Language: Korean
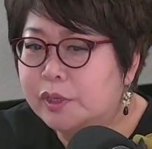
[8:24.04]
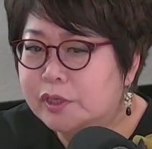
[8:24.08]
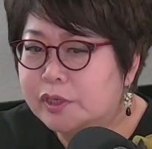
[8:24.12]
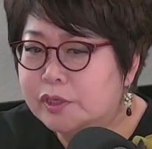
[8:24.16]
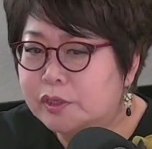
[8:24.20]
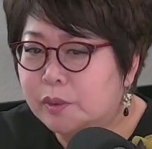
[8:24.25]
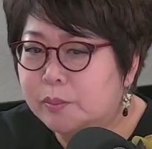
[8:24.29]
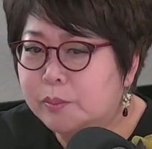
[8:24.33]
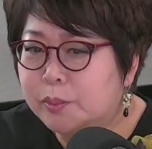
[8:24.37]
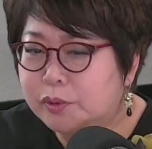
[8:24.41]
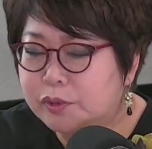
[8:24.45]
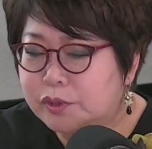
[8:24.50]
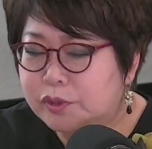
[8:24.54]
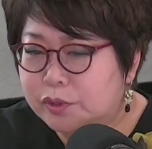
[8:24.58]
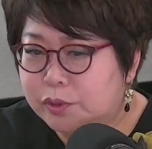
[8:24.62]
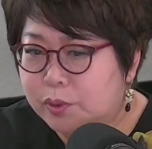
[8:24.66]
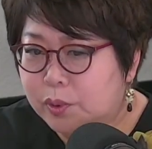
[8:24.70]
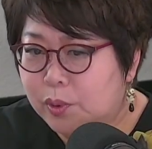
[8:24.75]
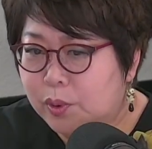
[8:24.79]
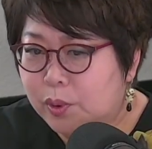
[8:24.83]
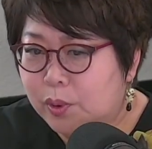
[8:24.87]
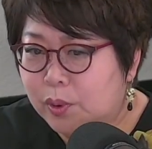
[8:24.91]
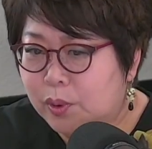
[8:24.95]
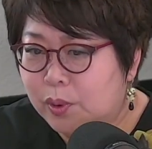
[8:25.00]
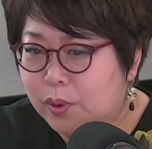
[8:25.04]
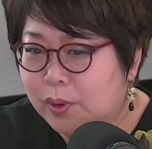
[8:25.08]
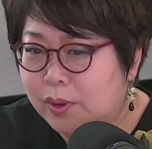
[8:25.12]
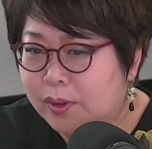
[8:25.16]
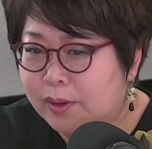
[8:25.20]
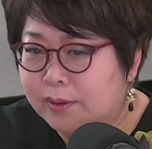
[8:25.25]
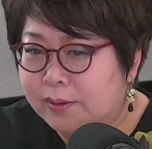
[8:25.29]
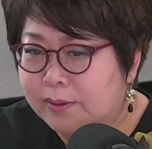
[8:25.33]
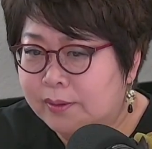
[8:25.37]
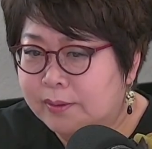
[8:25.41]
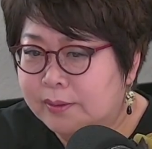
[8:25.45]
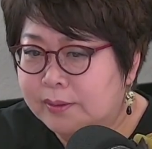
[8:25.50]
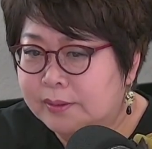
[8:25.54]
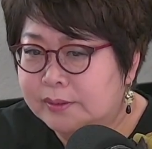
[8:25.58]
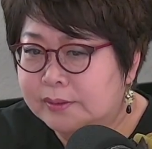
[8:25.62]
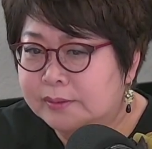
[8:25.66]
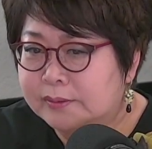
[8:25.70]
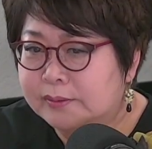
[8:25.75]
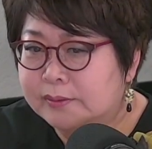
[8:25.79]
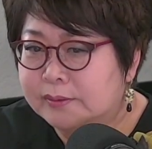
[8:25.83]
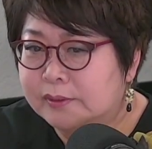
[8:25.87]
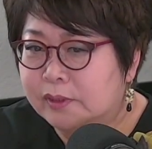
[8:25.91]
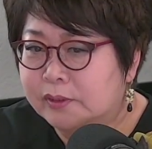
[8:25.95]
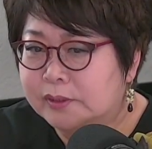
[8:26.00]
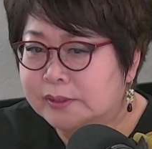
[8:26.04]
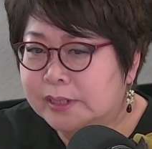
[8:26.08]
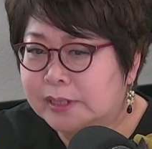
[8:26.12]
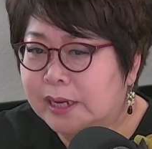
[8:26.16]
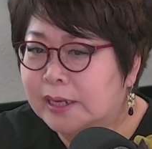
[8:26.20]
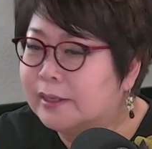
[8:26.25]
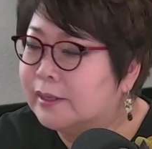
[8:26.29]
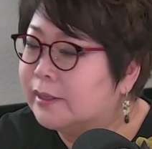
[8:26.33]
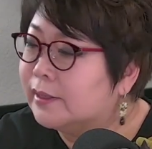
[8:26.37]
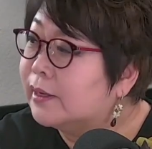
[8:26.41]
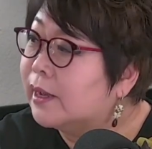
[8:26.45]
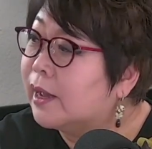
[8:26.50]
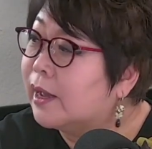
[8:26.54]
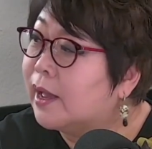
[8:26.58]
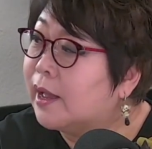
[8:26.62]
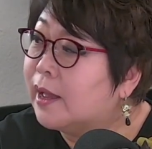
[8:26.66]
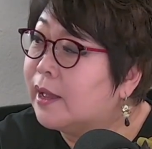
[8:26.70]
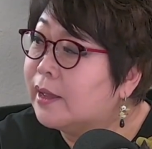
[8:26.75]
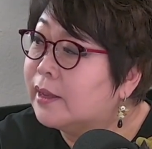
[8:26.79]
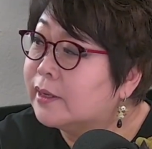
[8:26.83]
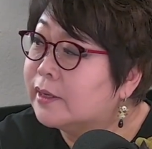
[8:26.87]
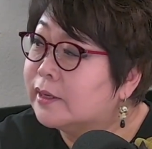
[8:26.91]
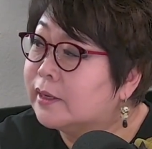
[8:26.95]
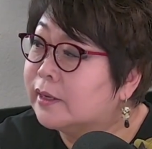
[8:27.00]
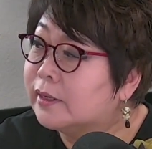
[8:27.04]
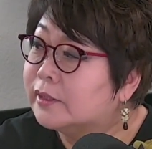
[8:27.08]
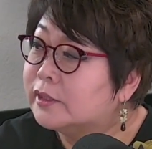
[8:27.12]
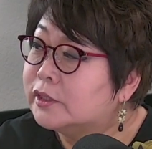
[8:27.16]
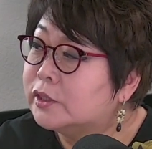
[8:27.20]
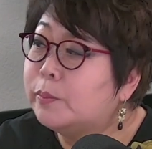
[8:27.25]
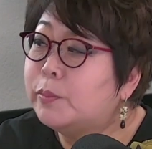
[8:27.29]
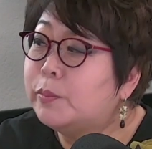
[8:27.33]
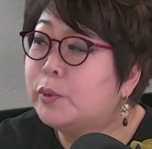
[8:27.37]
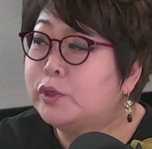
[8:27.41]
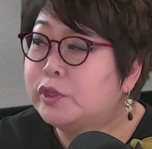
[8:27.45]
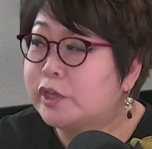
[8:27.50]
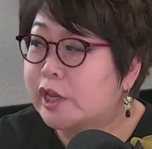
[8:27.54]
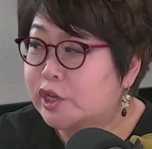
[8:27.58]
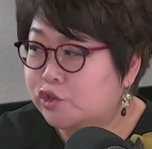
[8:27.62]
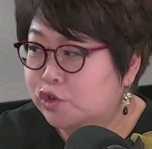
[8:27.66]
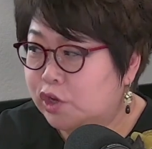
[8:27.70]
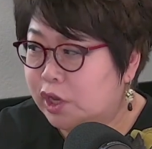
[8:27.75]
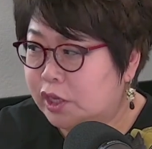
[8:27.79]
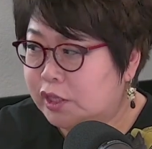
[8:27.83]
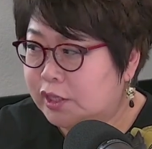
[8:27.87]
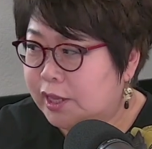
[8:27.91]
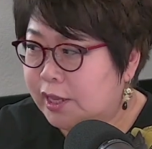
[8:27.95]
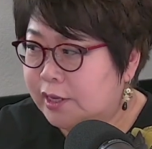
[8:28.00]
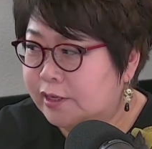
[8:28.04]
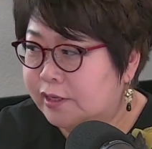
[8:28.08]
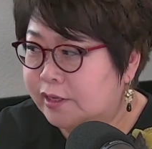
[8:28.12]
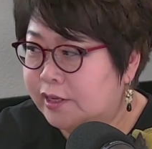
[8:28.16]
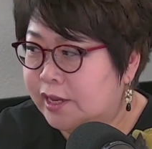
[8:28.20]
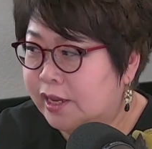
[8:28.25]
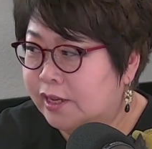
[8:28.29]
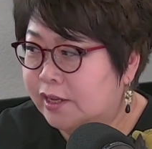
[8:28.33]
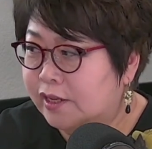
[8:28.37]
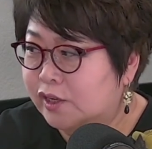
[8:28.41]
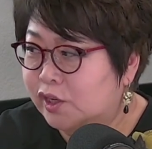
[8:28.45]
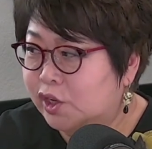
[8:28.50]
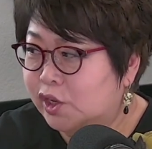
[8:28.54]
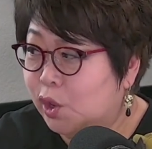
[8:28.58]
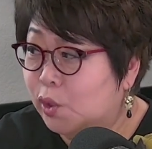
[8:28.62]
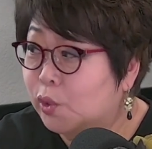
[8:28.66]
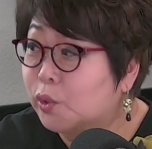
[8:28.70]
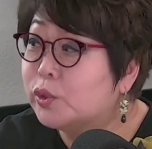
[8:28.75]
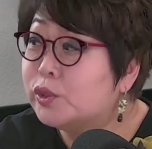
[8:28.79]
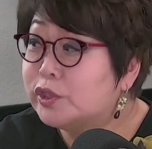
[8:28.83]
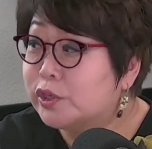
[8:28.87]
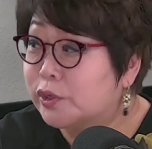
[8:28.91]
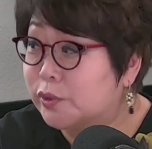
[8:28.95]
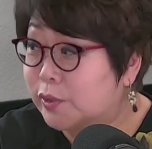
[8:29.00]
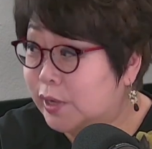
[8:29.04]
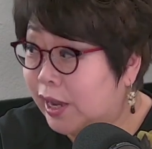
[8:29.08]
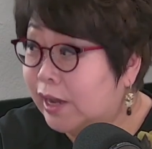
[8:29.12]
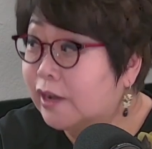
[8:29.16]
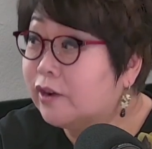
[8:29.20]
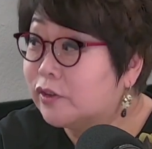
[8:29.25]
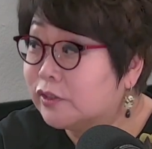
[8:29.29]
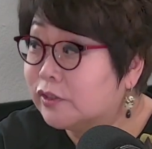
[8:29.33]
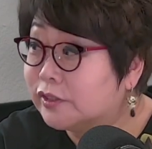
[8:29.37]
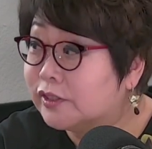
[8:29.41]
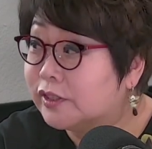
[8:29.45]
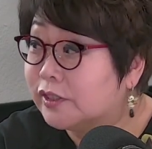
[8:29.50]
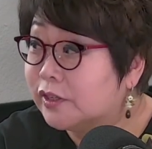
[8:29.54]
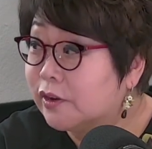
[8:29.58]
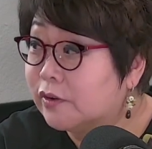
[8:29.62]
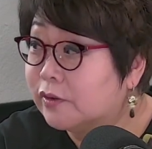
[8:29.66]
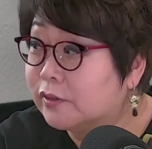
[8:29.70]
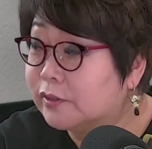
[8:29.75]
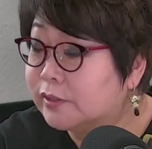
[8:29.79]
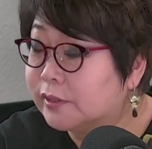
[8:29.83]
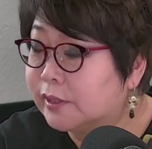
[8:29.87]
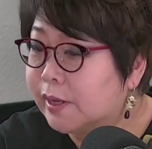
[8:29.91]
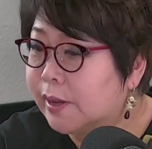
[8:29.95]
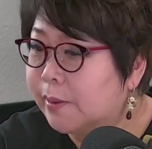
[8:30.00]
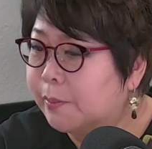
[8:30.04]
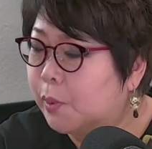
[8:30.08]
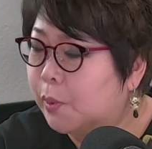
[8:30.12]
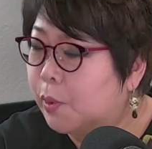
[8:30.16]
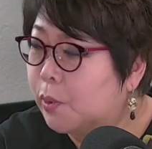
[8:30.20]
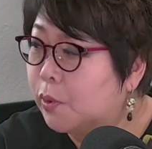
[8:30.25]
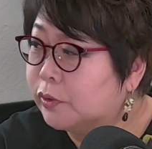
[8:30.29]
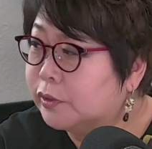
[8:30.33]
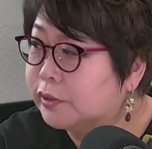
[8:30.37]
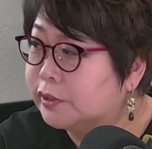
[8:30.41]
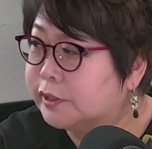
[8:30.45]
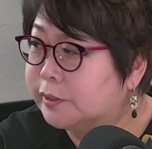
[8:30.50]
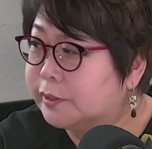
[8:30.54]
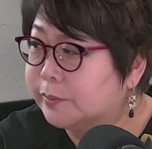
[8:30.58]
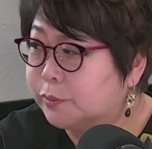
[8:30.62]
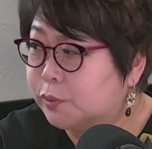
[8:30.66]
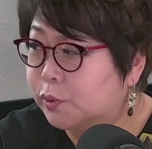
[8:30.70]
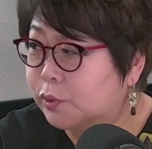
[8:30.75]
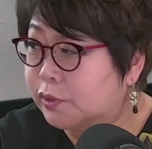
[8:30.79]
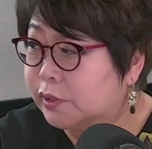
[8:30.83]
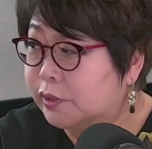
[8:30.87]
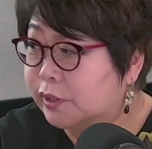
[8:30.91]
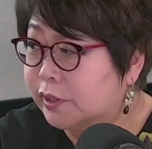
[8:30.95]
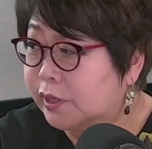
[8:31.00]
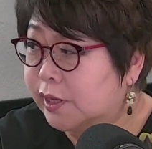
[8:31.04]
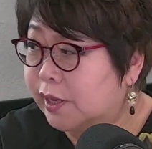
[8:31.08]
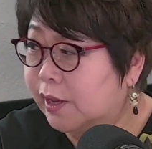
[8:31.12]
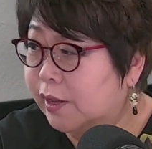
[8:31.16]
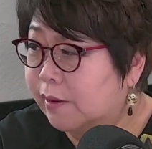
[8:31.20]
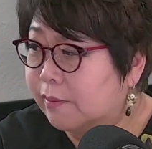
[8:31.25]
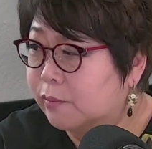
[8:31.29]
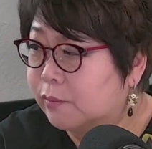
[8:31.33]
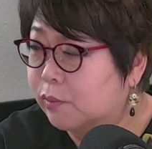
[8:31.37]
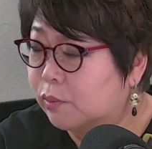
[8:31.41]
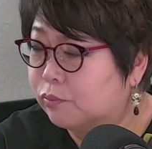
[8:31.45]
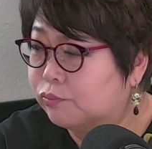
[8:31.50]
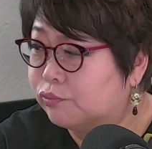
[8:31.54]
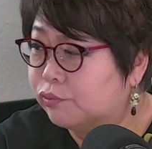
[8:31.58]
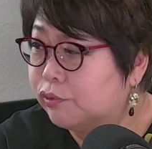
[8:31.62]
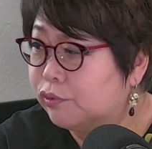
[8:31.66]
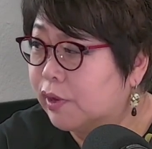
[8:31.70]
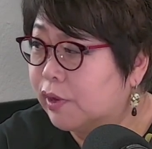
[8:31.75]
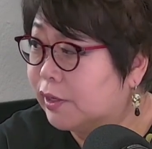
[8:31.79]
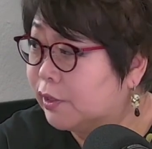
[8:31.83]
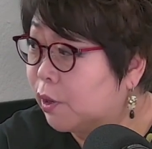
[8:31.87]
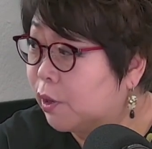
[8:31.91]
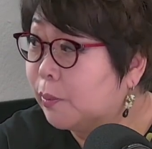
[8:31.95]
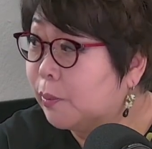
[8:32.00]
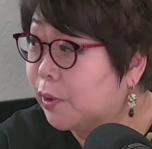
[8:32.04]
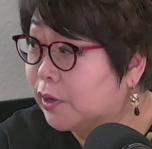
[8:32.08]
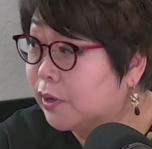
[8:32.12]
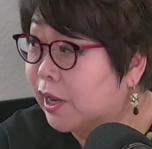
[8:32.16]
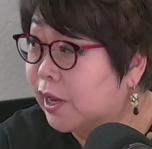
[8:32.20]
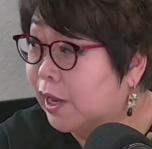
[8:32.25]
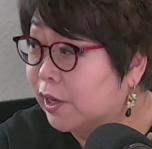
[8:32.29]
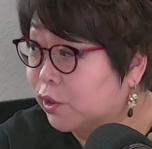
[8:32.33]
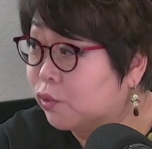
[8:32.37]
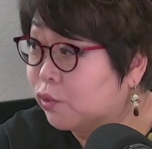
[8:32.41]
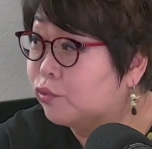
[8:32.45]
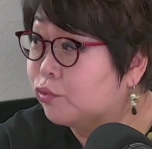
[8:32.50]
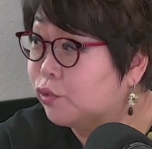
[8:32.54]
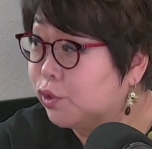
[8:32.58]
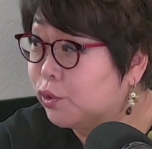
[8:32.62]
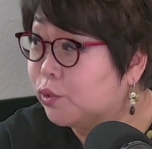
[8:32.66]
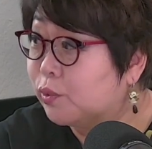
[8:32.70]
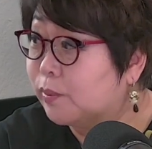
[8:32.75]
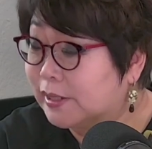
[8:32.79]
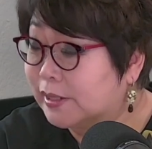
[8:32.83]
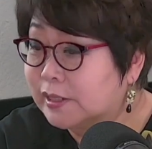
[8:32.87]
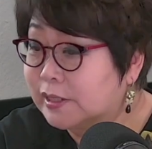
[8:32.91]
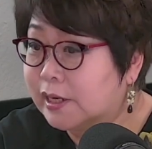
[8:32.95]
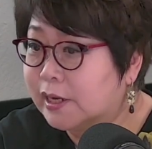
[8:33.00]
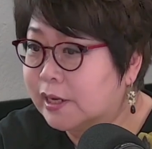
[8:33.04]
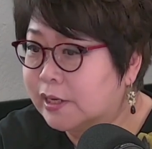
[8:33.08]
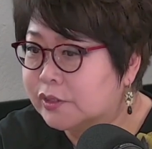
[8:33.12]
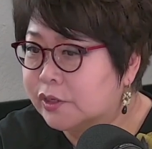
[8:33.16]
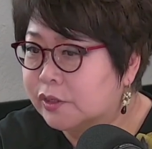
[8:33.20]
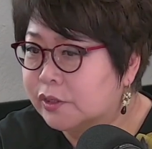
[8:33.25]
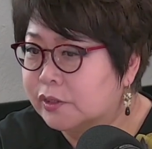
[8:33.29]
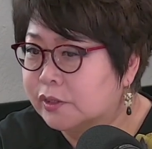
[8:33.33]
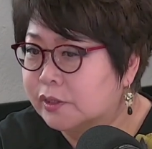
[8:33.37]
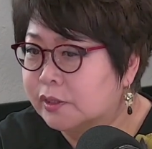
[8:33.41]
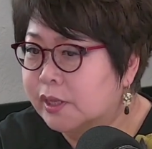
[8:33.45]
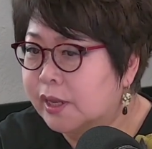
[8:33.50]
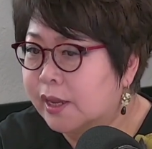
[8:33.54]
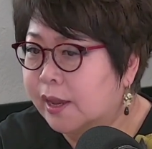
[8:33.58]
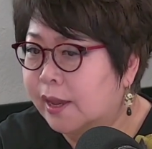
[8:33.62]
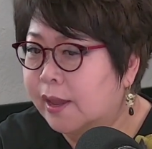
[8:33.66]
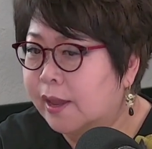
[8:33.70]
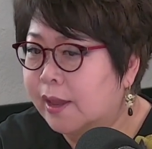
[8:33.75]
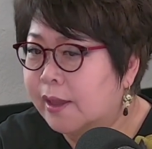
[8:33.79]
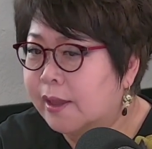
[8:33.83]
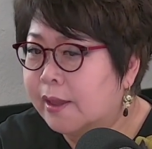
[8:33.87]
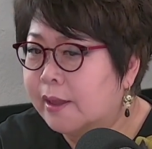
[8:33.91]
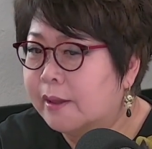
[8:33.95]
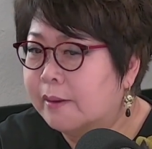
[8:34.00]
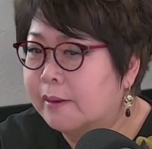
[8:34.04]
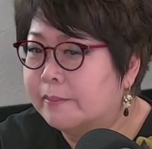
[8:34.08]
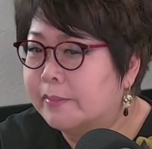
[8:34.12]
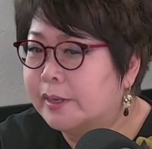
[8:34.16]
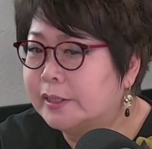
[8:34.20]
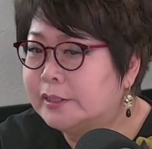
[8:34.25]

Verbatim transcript: 서포트로 자기가 서포트 해주겠다는 얘기를 결혼 전에 했거든요. 근데 뭐 아. 뭐그 집도 그렇게 뭐 부유한 형편이 아니고 우리도 마찬가지였는데 네.